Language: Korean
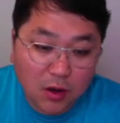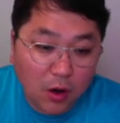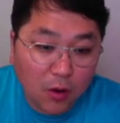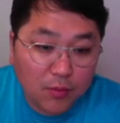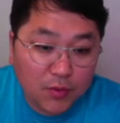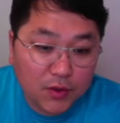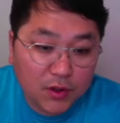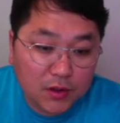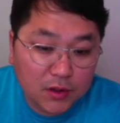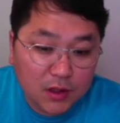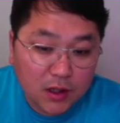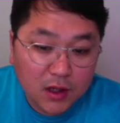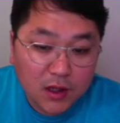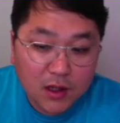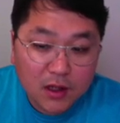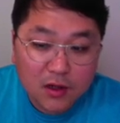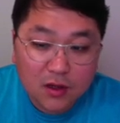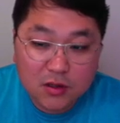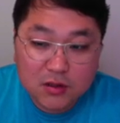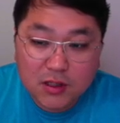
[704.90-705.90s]
없는
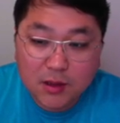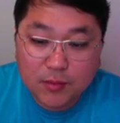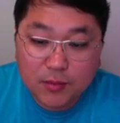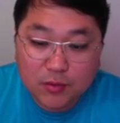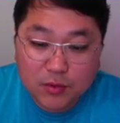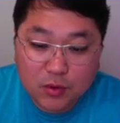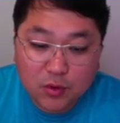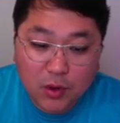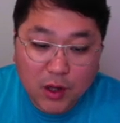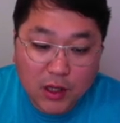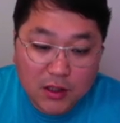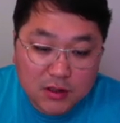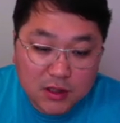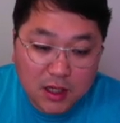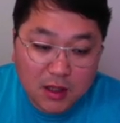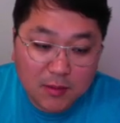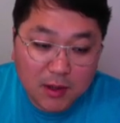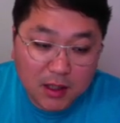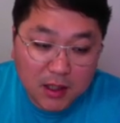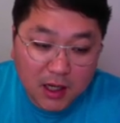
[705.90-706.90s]
그런 제품도 굉장히
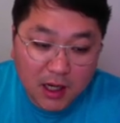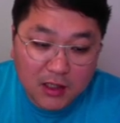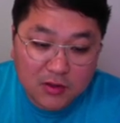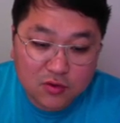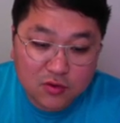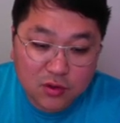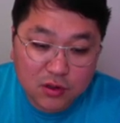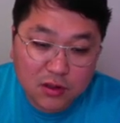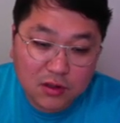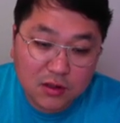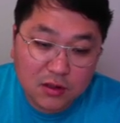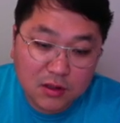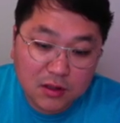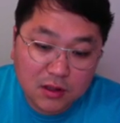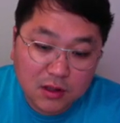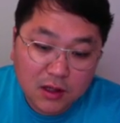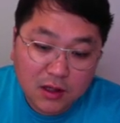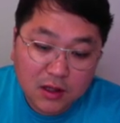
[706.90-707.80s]
많이 가지고 있는